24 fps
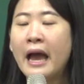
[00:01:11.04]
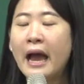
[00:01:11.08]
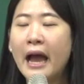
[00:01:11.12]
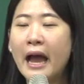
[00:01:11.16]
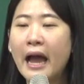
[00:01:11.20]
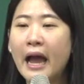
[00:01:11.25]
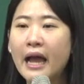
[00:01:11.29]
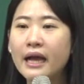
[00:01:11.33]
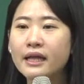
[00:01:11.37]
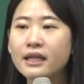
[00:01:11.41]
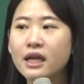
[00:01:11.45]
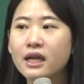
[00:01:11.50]

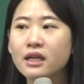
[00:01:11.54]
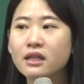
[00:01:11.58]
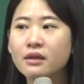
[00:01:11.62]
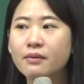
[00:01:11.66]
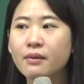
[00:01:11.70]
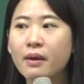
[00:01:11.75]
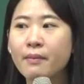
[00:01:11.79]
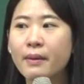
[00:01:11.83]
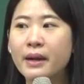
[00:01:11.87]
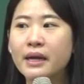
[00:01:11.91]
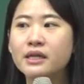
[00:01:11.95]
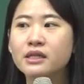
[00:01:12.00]

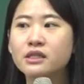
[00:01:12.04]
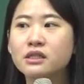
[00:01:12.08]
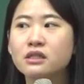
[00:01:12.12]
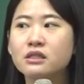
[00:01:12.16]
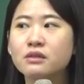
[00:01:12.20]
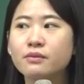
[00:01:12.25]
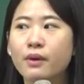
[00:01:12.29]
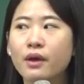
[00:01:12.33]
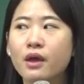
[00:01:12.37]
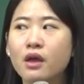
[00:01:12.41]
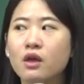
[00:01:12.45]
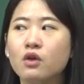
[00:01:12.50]
하나님의
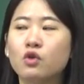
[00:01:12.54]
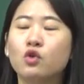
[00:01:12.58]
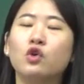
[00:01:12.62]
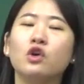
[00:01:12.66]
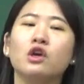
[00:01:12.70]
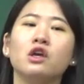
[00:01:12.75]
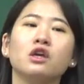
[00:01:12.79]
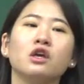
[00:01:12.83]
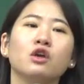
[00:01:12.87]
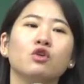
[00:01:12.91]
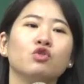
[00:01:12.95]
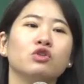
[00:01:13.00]
말씀에
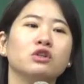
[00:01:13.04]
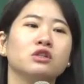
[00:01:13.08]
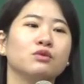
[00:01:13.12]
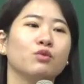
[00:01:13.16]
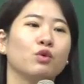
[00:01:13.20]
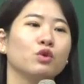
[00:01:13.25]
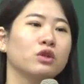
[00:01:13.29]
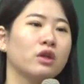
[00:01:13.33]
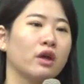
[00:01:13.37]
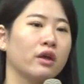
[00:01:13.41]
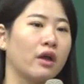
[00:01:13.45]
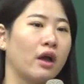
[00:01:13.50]
귀 기울이지
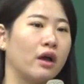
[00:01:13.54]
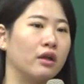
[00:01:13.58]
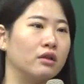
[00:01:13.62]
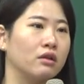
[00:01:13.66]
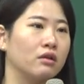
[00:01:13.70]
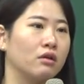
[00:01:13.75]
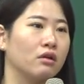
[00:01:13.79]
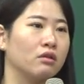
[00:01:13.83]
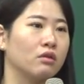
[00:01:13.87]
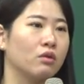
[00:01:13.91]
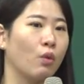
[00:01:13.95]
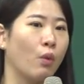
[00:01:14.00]
못하게 하는
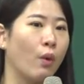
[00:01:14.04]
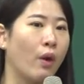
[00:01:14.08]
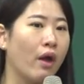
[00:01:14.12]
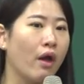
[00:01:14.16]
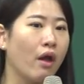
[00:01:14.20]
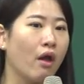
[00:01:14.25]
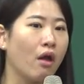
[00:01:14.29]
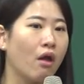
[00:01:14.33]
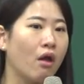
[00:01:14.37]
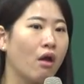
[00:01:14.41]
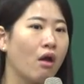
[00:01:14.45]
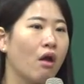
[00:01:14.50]
것.
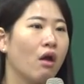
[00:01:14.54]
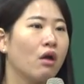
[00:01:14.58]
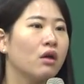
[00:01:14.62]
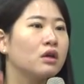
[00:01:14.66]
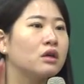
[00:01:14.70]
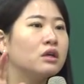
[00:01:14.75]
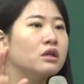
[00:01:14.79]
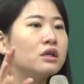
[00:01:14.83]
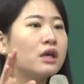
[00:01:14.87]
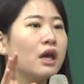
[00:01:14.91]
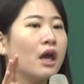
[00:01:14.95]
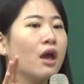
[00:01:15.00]
왜?
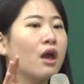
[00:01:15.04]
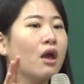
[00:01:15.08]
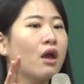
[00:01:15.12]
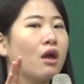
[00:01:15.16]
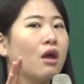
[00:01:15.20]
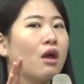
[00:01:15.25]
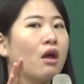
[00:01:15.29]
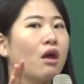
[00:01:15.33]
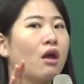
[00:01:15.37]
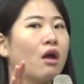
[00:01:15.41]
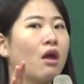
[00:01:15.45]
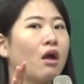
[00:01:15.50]
그게
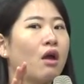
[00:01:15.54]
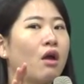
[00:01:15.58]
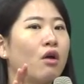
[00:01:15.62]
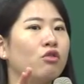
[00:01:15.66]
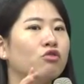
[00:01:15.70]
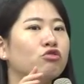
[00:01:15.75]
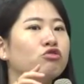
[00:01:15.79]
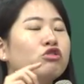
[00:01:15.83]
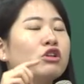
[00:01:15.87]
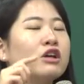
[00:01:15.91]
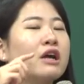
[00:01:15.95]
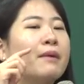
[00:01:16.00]

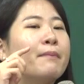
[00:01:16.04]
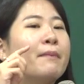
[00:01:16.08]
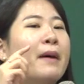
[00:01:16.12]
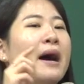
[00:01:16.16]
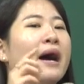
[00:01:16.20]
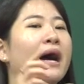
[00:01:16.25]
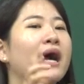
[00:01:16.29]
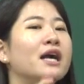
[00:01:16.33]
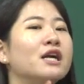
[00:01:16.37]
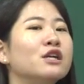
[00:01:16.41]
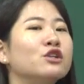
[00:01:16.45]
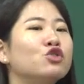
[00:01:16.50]
우리가
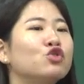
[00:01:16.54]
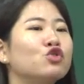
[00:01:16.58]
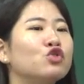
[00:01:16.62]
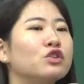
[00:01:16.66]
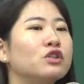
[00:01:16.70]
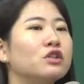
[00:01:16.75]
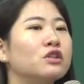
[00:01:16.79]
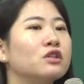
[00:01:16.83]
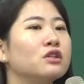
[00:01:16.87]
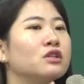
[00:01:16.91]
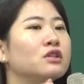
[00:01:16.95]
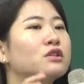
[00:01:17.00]
망할 수
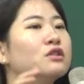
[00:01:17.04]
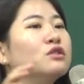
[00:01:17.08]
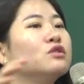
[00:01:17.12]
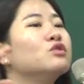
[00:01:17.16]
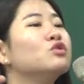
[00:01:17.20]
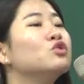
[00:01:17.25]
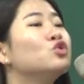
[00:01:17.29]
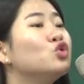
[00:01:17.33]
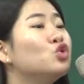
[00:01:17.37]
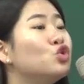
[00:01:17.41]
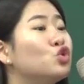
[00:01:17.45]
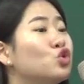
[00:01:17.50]
있는
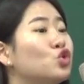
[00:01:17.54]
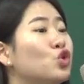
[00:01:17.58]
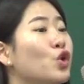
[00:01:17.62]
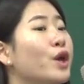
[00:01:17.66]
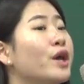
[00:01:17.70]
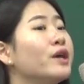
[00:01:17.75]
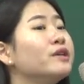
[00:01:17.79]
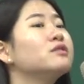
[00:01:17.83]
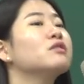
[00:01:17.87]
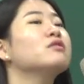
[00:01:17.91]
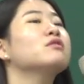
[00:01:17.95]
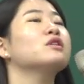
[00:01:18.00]

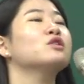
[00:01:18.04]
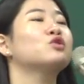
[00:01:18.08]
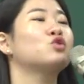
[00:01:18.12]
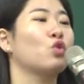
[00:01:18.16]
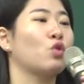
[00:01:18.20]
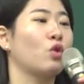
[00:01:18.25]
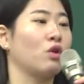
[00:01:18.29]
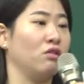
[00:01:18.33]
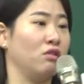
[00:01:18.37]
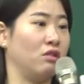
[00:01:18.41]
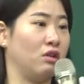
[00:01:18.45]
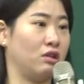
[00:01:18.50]
최적의
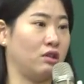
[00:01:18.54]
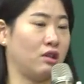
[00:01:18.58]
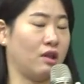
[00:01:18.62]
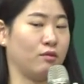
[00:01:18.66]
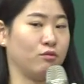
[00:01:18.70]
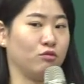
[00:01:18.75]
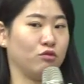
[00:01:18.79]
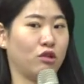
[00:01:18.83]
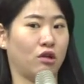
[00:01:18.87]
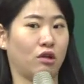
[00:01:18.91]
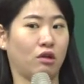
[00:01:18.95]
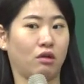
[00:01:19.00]
조건이기
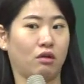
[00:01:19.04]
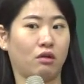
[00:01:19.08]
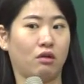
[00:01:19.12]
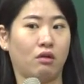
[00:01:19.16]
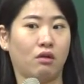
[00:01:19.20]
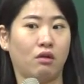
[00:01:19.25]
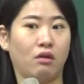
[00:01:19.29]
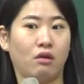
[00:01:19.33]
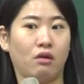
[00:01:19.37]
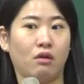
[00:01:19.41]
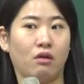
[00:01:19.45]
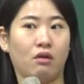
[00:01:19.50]
때문에.
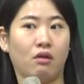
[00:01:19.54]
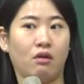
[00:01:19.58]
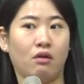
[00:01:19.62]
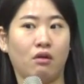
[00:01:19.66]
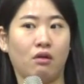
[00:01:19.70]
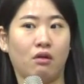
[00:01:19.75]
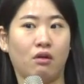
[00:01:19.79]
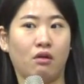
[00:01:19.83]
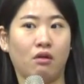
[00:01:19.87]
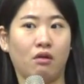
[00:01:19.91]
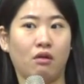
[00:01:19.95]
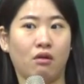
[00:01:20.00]

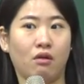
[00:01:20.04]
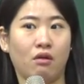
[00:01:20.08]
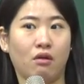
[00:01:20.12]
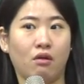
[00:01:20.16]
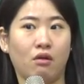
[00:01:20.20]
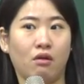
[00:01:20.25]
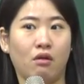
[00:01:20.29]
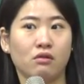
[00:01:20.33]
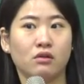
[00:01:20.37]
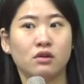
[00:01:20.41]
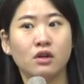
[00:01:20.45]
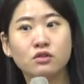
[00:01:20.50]

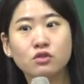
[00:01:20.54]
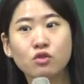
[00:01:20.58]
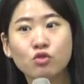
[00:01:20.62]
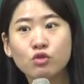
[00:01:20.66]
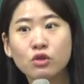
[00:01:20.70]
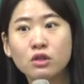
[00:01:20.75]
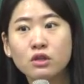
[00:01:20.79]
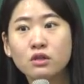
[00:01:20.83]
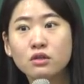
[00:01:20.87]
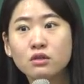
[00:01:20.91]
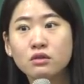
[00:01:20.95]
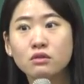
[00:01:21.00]
그래서
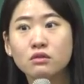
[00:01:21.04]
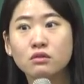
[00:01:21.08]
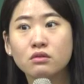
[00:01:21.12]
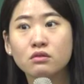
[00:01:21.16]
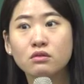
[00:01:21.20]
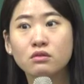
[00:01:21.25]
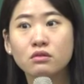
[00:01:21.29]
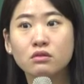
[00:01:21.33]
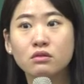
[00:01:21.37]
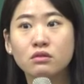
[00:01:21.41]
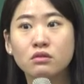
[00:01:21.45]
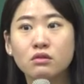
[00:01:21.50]
우리는
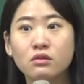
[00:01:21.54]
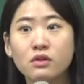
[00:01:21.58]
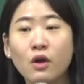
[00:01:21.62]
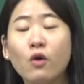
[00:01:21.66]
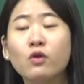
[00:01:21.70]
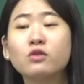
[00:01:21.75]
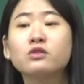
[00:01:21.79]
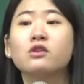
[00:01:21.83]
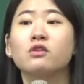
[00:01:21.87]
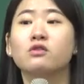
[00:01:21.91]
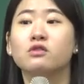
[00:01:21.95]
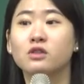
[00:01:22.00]

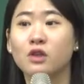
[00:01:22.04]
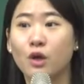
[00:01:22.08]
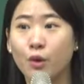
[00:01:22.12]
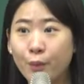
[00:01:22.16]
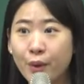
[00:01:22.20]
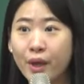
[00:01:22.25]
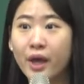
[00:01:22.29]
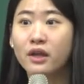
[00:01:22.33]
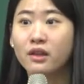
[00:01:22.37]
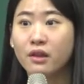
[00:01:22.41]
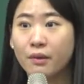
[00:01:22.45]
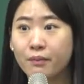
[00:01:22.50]
영적 싸움
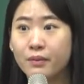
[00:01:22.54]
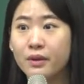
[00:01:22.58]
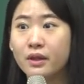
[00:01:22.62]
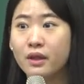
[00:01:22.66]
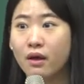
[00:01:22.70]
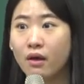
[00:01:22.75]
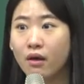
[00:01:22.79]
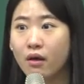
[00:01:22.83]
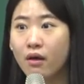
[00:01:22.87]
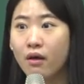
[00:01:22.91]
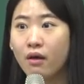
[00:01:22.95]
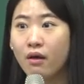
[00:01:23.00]
해야
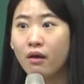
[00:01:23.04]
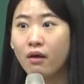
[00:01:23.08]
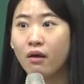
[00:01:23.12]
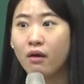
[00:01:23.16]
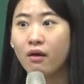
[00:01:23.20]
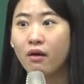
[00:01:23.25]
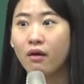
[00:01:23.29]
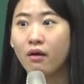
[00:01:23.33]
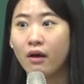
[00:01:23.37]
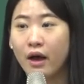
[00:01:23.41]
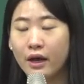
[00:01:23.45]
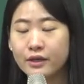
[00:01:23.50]
됩니다.
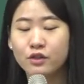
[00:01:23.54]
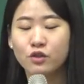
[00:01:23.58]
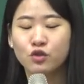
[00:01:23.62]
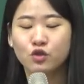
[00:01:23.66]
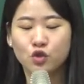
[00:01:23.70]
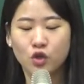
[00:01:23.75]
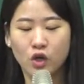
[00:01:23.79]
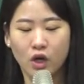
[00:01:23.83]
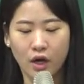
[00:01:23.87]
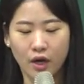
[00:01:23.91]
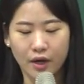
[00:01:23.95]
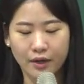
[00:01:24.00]

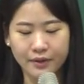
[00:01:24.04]
아셨죠?